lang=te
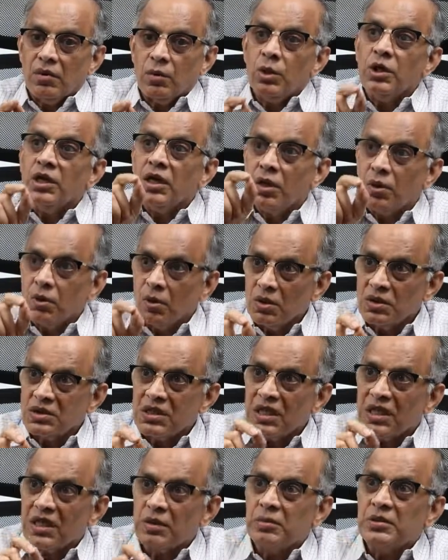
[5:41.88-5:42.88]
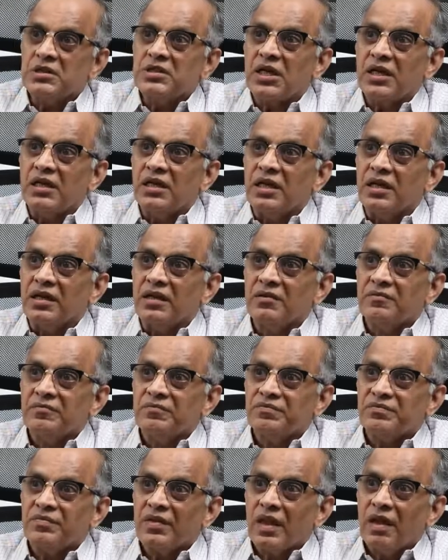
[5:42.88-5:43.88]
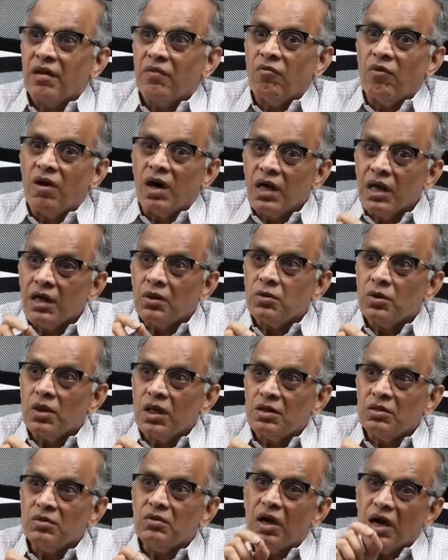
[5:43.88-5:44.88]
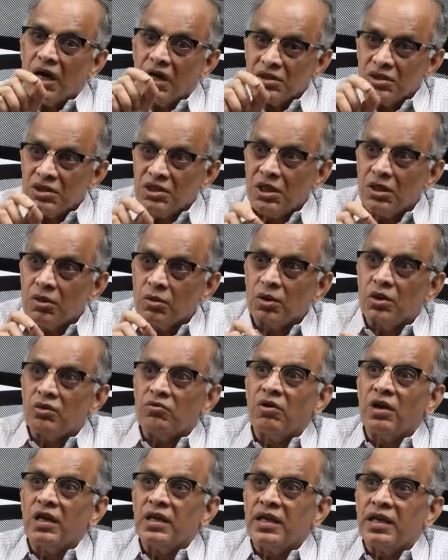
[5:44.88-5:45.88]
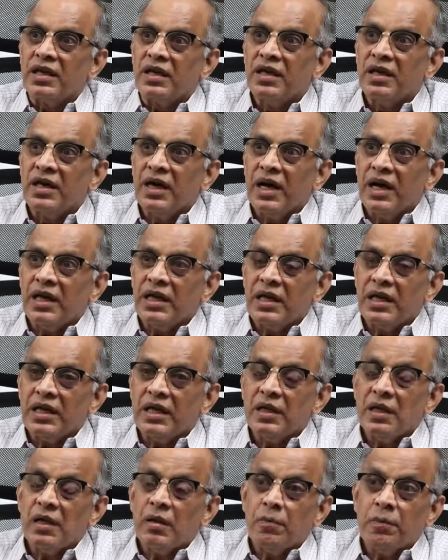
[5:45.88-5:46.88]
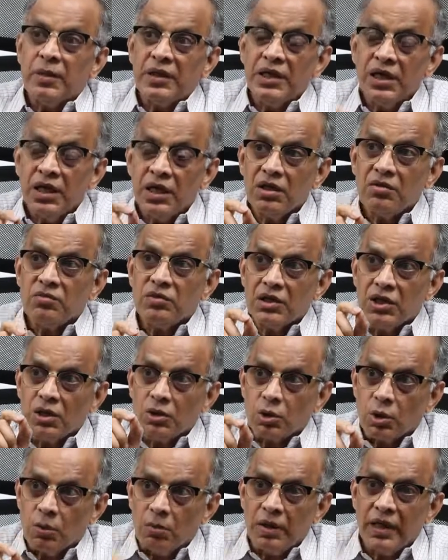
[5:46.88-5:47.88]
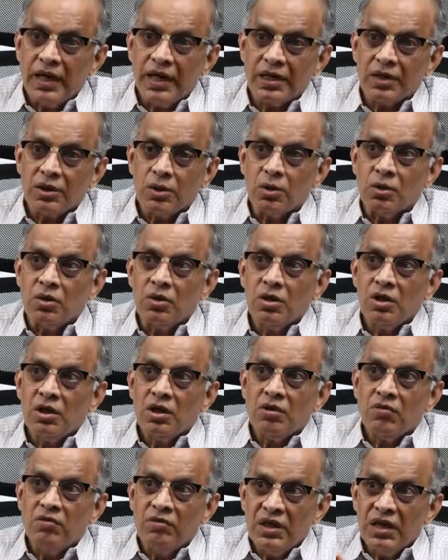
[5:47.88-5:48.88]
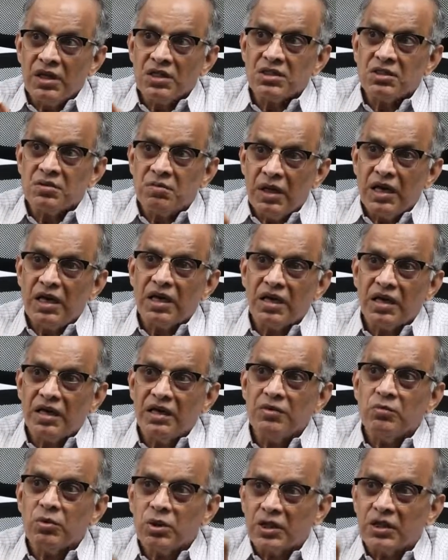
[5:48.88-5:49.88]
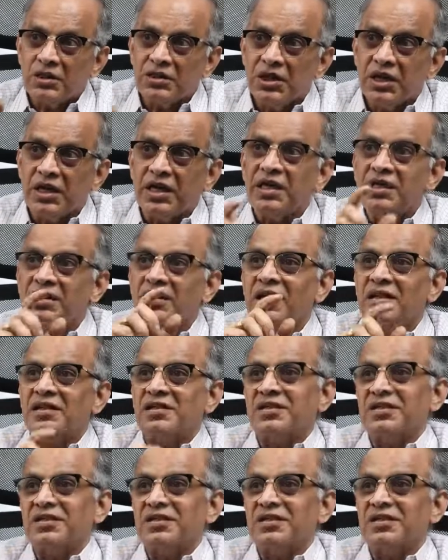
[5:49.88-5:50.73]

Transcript: కొన్ని హక్కులు సంక్రమించాలి వాళ్ళకు కూడాను ఆస్తి హక్కులు ఇవ్వాలి అని పదిహేను వందల తొంభై ఆరులో వేల్స్ మహారాణి ఒక డిగ్రీ దాటి